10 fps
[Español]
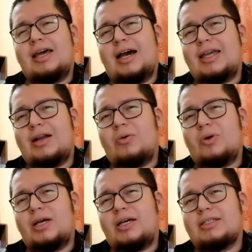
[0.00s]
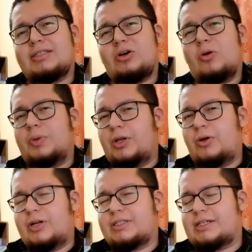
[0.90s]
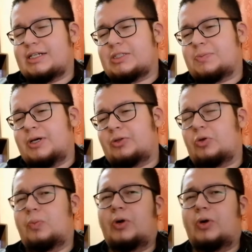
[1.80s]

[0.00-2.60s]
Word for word: hay algunas opiniones al respecto.